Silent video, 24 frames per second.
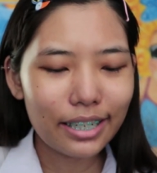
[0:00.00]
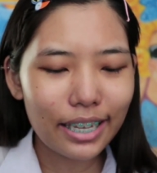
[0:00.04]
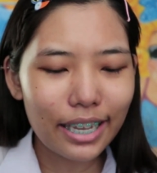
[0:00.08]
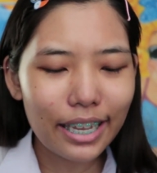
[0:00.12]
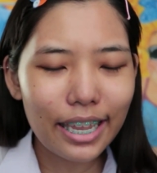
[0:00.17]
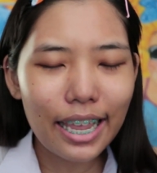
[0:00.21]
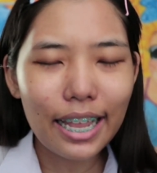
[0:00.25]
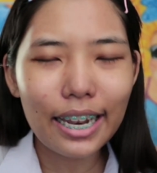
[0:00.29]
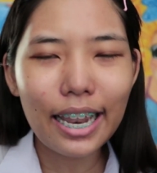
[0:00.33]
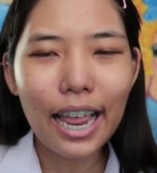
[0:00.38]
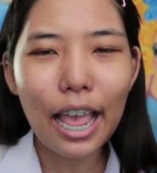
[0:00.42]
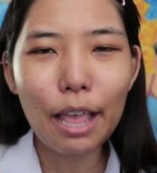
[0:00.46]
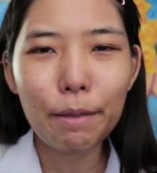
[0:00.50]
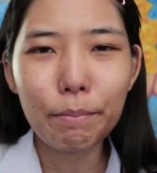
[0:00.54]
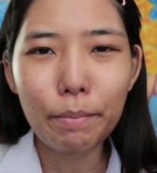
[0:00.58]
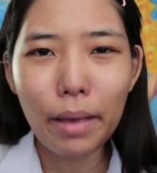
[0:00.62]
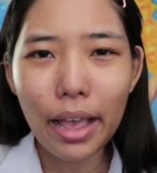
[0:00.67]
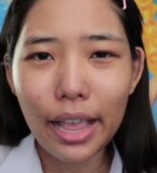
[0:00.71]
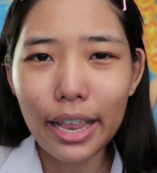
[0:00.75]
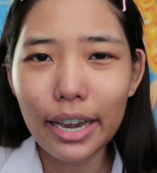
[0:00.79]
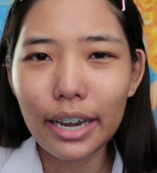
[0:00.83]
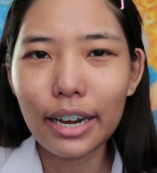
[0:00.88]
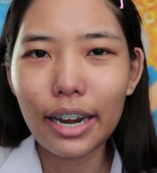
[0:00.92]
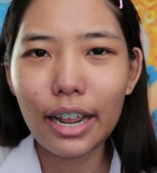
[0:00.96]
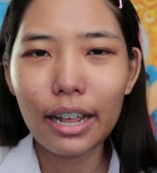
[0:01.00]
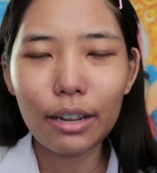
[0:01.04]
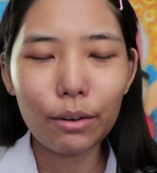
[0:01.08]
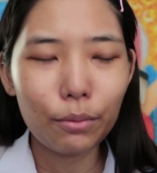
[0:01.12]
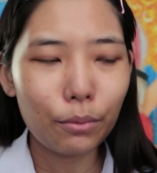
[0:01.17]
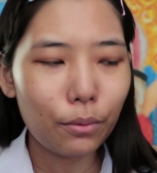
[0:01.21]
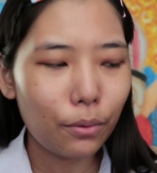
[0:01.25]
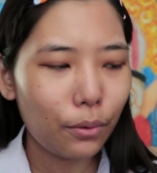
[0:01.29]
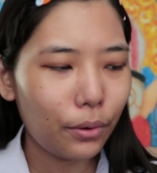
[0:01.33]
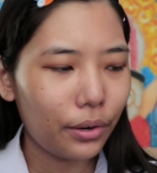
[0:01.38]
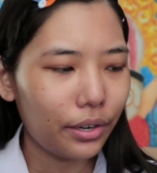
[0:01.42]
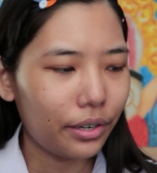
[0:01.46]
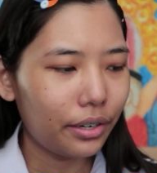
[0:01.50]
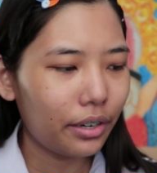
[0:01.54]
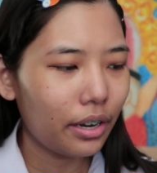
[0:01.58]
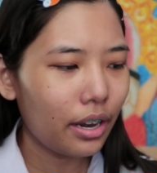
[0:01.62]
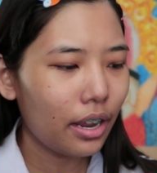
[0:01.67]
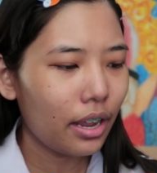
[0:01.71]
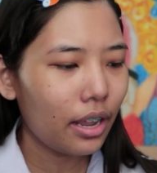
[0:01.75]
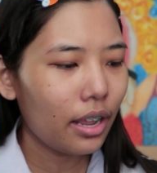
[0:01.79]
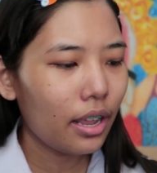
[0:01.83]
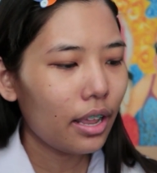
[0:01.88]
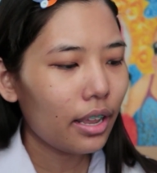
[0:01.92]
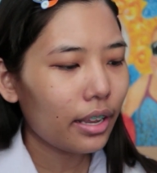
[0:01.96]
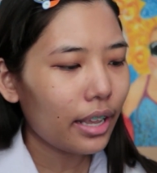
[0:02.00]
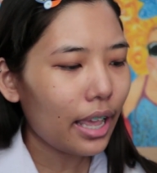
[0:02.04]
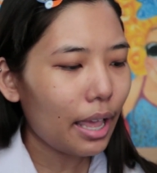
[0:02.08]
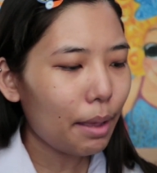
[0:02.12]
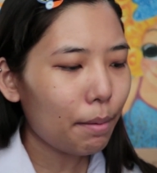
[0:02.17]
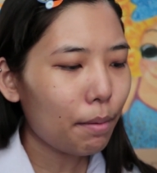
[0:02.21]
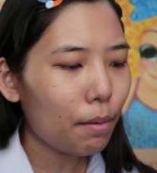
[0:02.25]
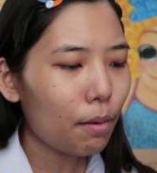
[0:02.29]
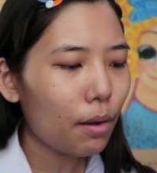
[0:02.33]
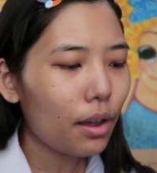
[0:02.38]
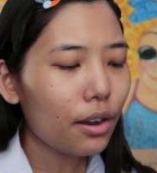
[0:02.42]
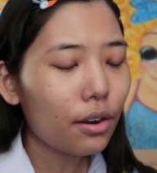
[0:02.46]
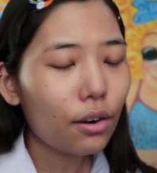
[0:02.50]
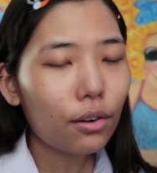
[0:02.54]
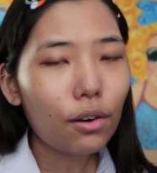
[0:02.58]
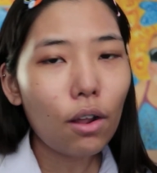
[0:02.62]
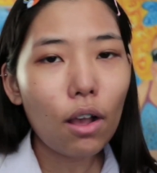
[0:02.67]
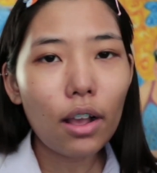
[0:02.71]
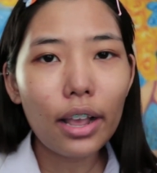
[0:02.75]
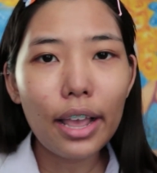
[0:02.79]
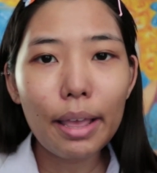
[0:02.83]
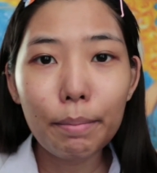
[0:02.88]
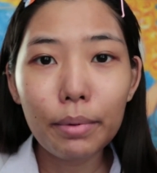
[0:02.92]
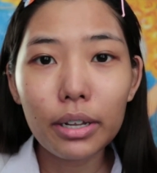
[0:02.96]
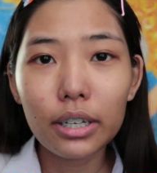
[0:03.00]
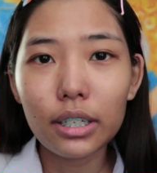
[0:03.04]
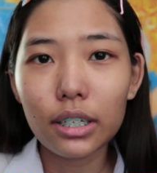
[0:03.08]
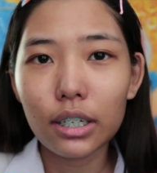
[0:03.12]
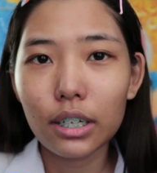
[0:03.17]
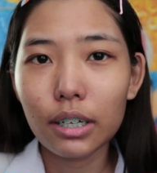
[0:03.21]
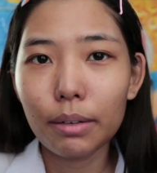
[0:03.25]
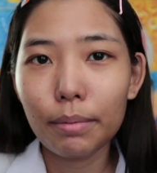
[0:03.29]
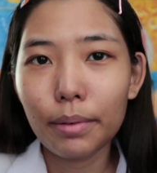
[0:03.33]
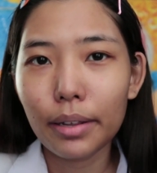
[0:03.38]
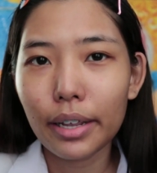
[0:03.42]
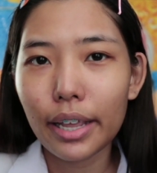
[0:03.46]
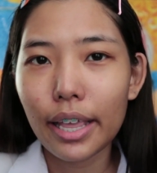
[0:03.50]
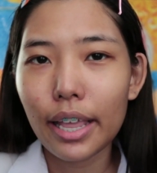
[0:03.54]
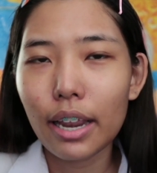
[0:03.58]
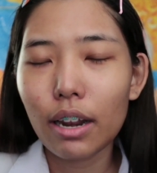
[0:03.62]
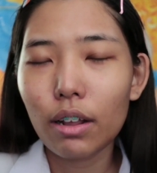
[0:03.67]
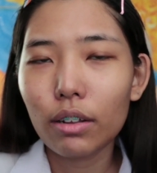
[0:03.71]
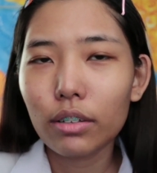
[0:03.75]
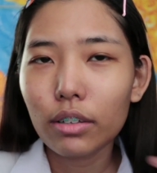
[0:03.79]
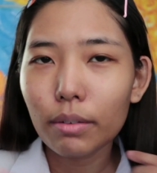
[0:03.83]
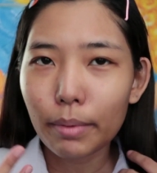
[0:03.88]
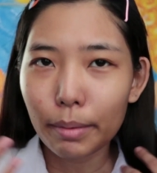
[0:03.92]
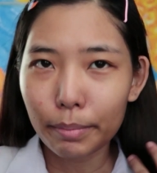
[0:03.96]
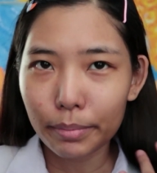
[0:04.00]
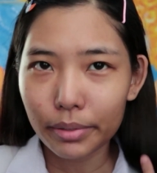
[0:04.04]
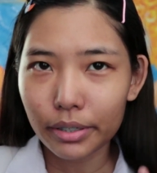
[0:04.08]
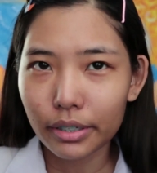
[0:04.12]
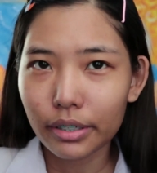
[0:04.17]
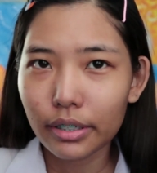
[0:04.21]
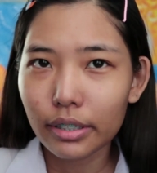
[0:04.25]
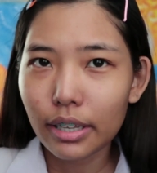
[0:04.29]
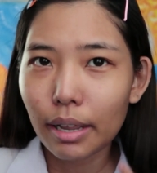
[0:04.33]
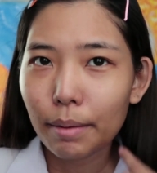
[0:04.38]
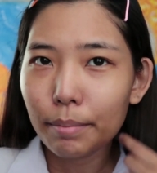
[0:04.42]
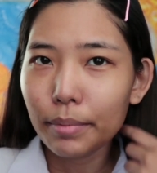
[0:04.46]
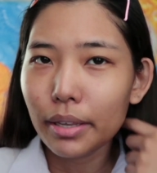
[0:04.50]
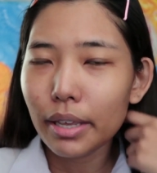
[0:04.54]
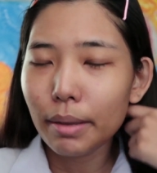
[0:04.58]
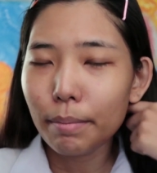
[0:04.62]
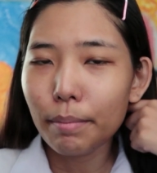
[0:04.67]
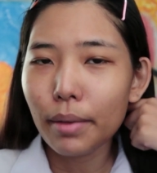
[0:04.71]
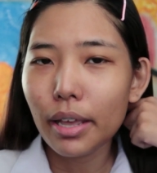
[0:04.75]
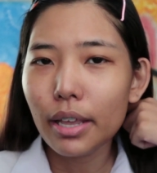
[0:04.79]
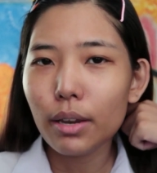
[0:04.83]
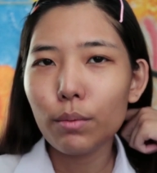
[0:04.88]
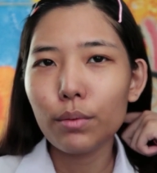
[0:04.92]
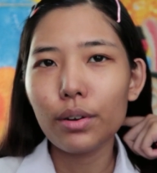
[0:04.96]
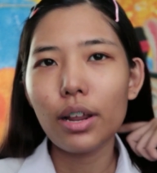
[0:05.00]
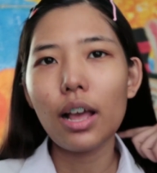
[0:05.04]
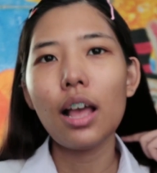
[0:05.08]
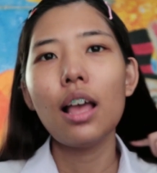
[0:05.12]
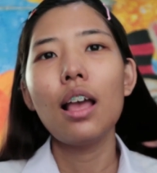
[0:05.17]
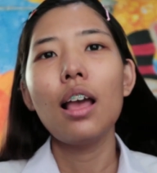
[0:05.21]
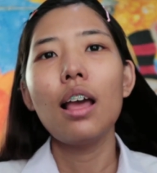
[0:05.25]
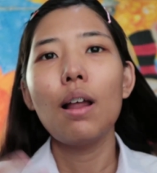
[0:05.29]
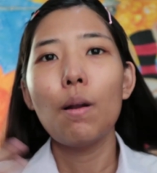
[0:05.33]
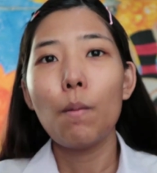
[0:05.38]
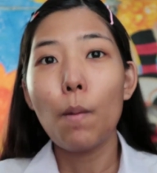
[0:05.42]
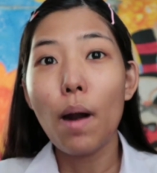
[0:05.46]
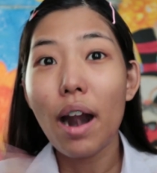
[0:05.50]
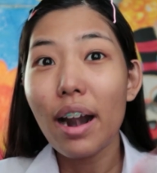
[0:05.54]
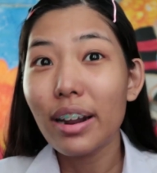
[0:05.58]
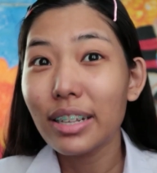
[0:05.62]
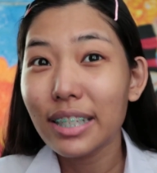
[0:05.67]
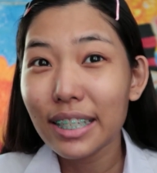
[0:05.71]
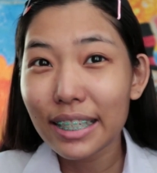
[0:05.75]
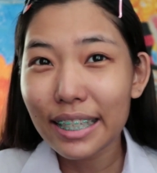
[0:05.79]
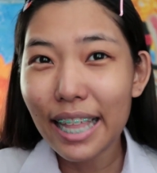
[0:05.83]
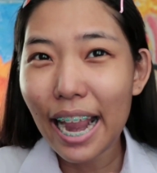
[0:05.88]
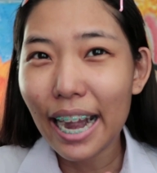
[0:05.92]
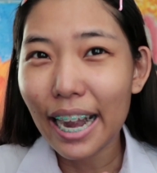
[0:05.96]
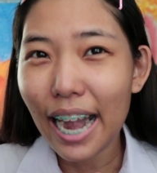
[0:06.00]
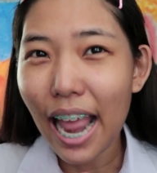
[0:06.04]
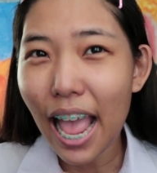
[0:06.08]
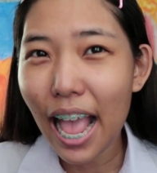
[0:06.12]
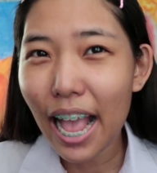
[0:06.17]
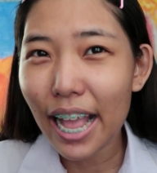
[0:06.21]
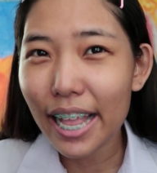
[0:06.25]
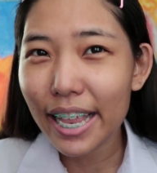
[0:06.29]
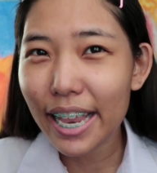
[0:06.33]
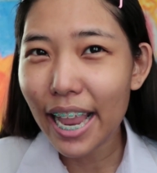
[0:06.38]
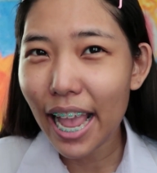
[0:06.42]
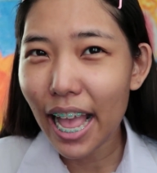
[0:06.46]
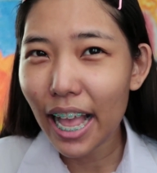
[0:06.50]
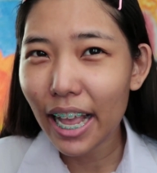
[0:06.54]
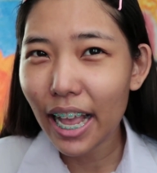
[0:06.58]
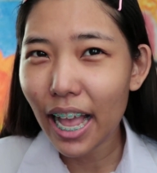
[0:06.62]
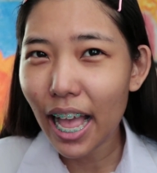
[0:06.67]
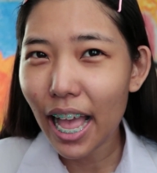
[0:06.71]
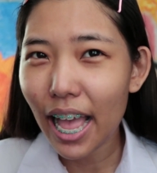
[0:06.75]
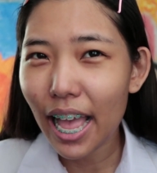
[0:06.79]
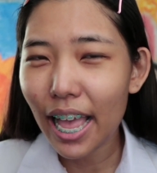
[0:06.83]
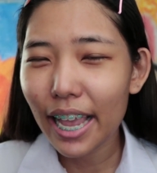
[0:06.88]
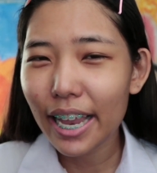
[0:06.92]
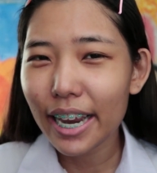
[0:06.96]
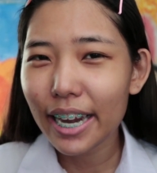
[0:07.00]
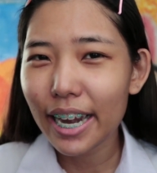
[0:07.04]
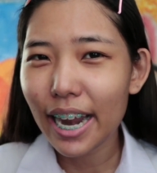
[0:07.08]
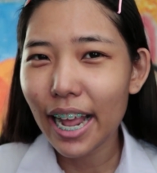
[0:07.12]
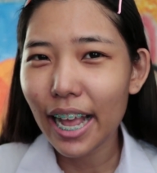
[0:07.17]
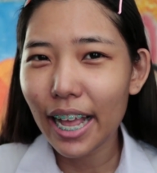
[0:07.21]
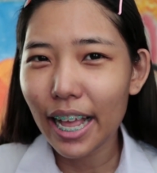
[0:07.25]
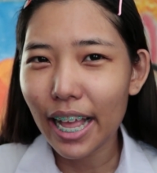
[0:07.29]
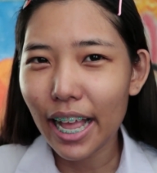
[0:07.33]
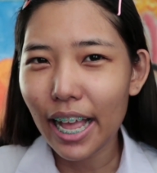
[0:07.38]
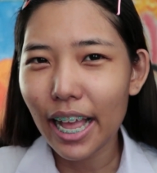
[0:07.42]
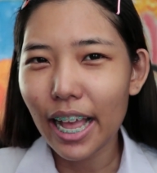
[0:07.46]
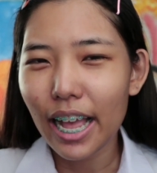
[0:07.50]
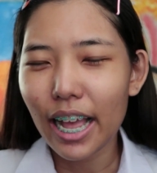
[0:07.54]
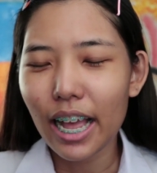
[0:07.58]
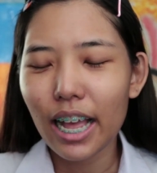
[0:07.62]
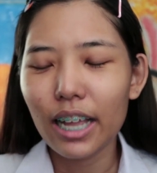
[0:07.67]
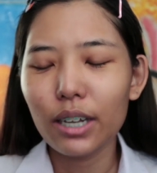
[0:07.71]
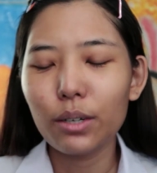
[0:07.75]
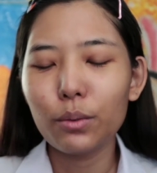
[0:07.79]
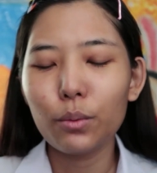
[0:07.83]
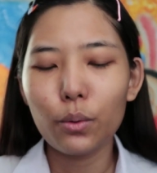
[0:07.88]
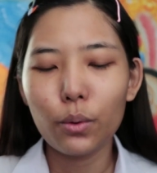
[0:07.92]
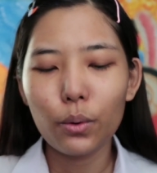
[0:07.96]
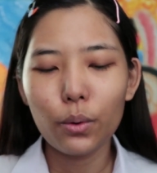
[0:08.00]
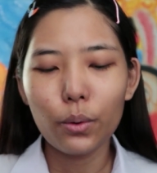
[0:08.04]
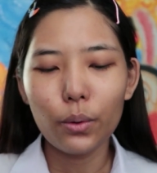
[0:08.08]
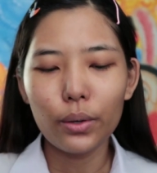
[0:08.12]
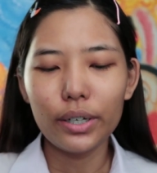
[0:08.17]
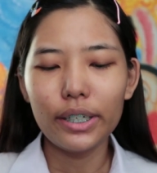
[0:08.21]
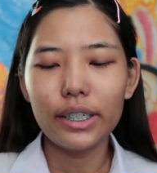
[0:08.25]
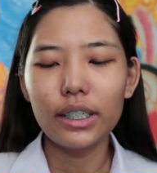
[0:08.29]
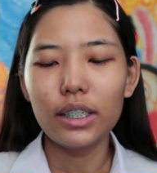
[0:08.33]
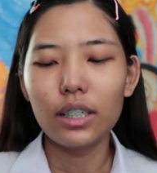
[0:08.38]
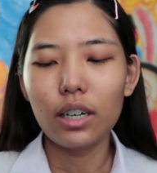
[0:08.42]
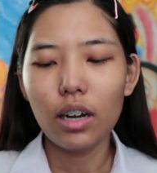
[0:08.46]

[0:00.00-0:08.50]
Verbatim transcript: ขี้เกียจถ่ายใหม่แล้วนะทุกคนใกล้เพราะว่าน้องๆใกล้เปิดเทอมแล้วไงเราก็ต้องแบบทำคลิปมาให้ดูนะว่าเราจะแต่งหน้ายังไงนะคะทุกคน